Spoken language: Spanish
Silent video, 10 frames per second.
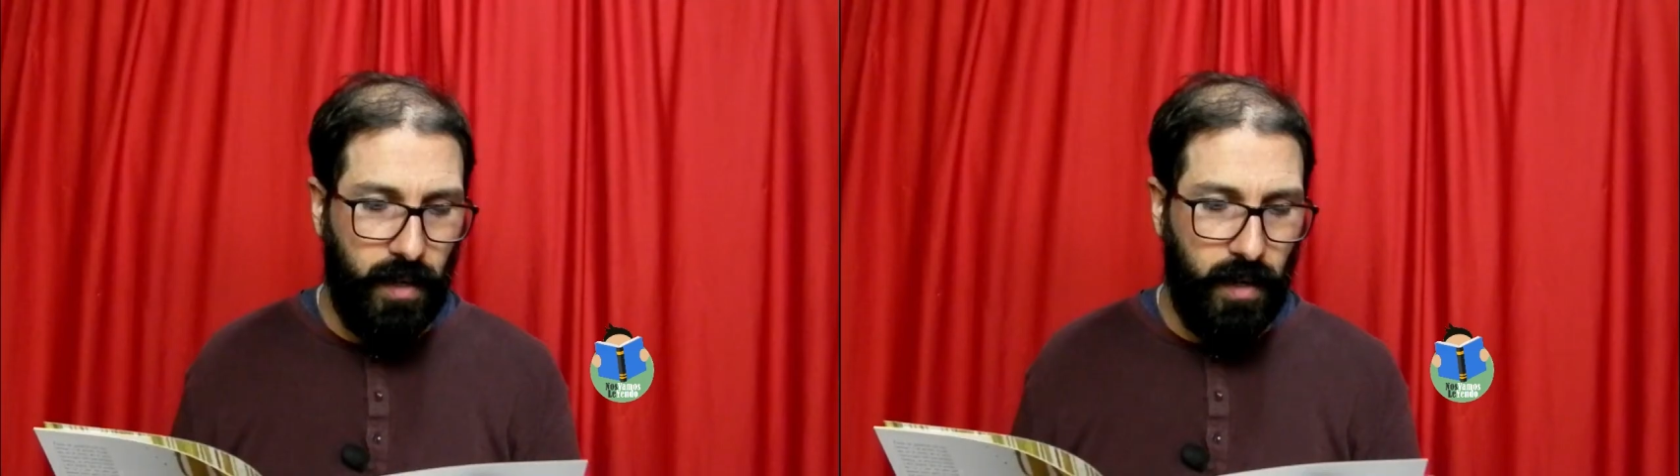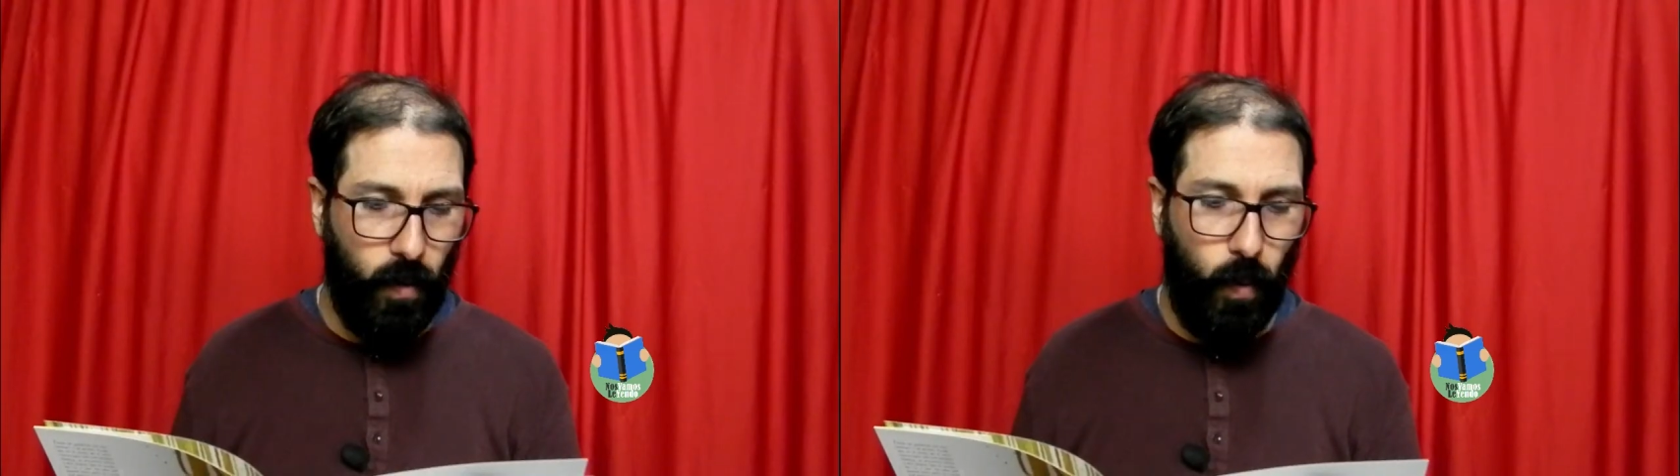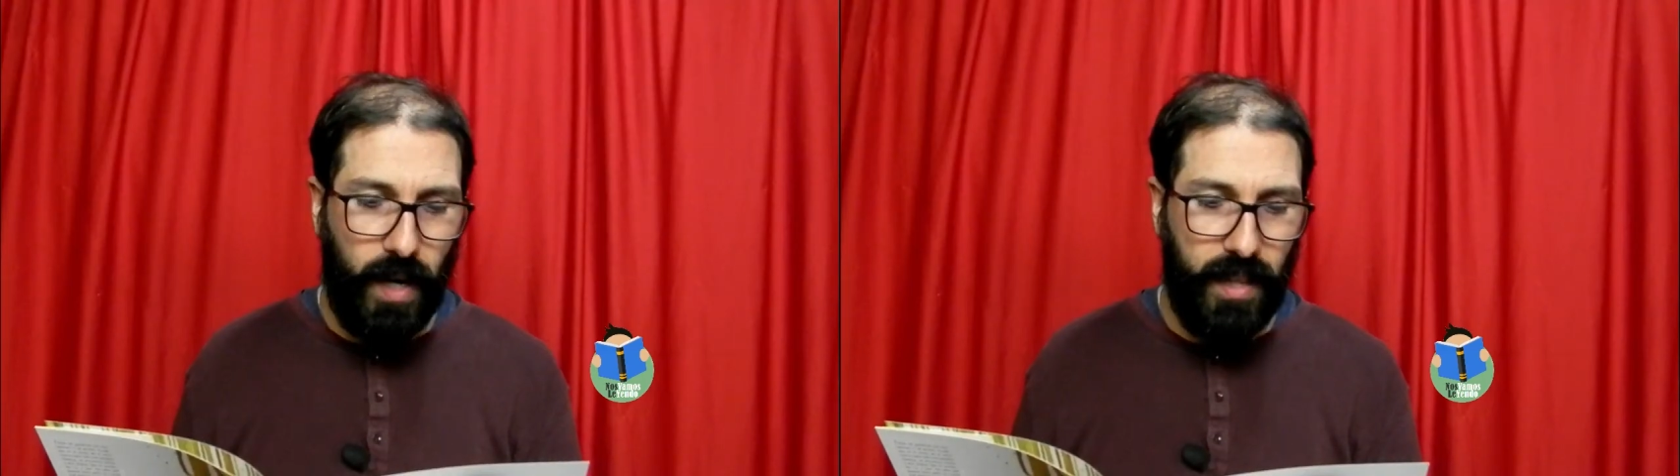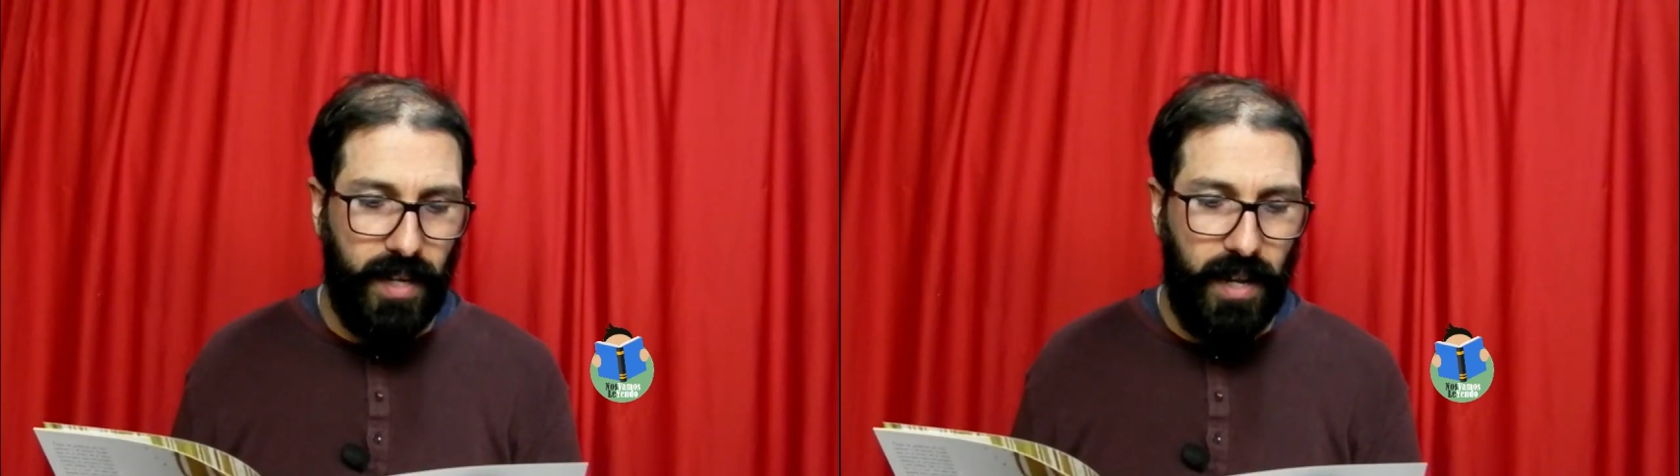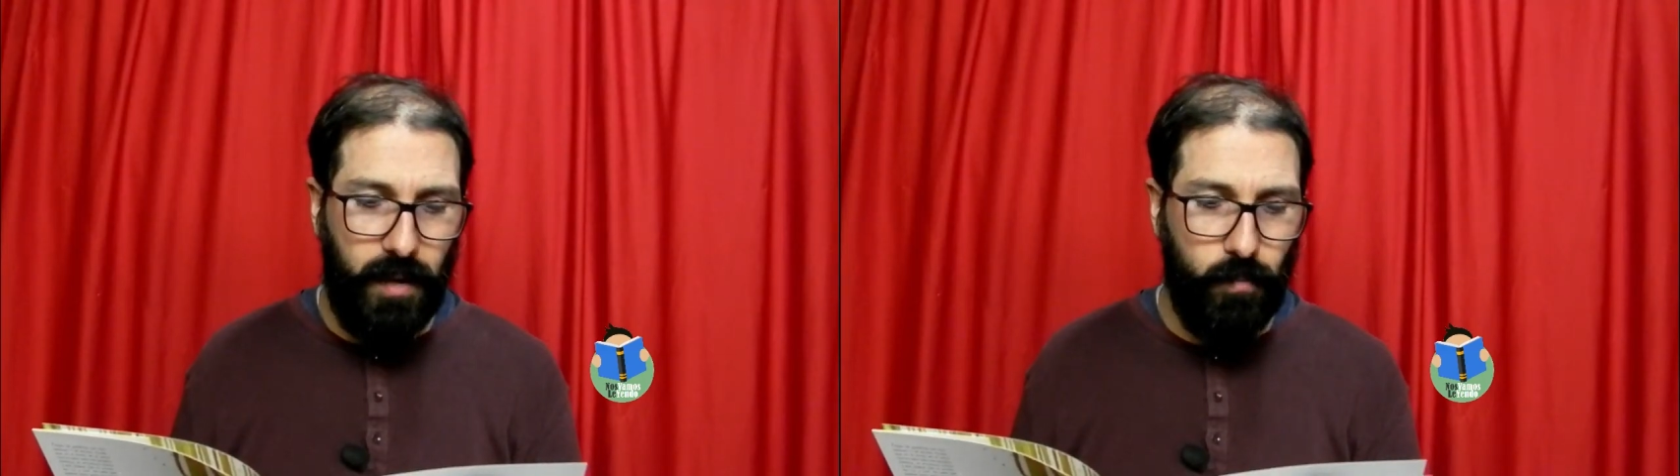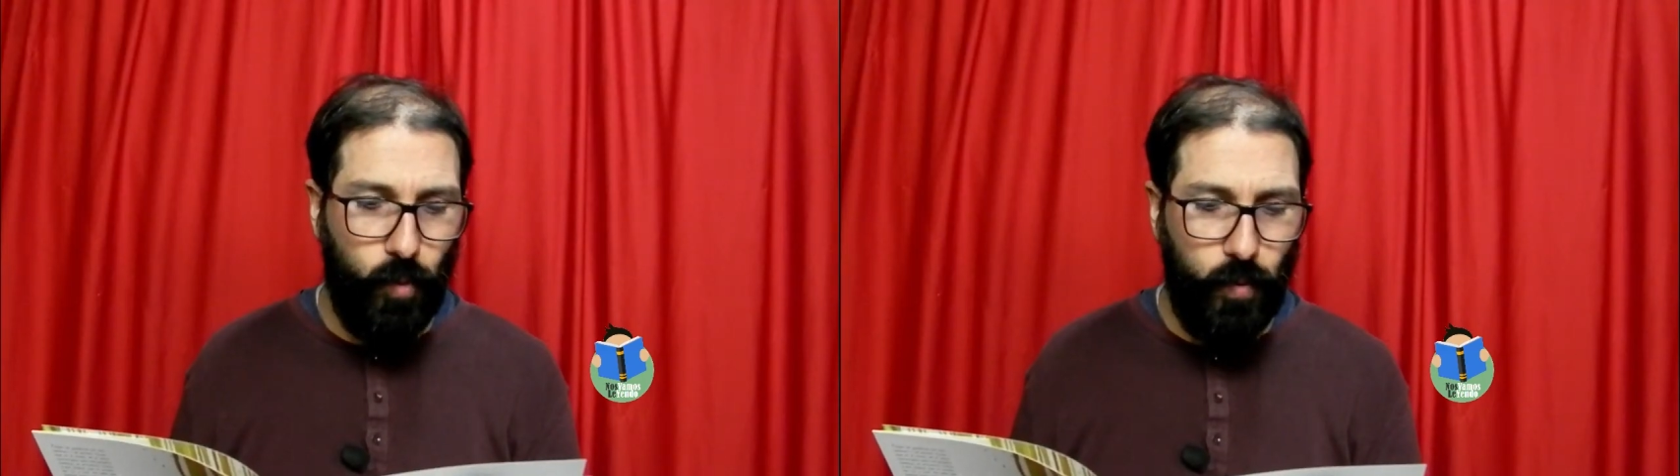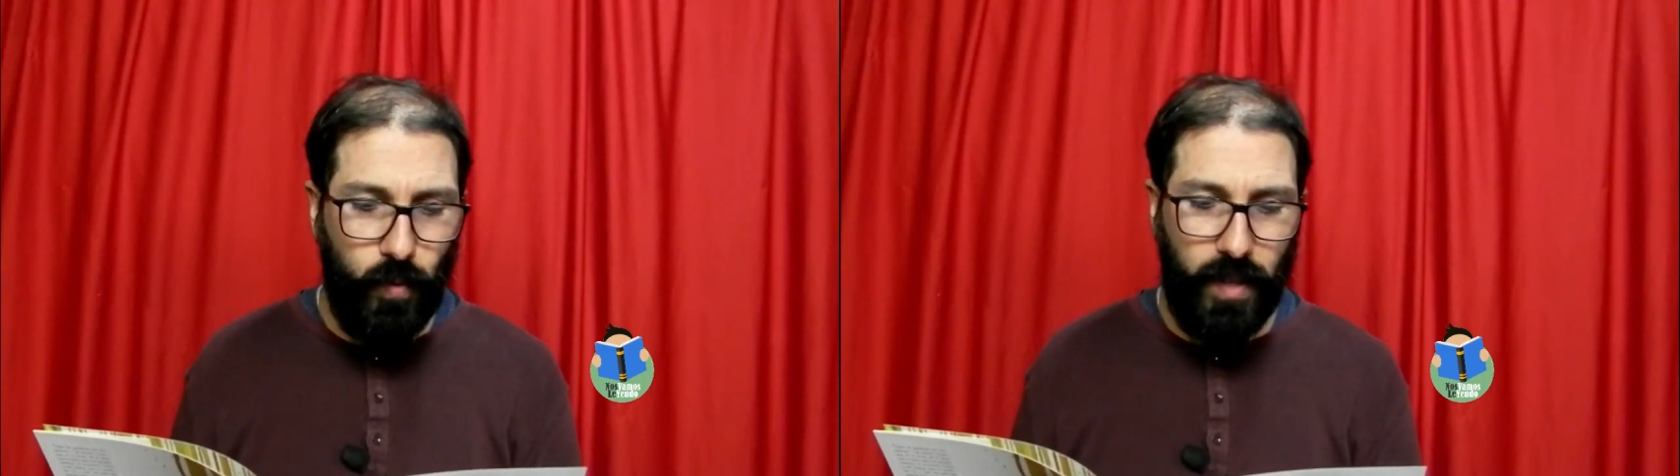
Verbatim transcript: guardan el mundo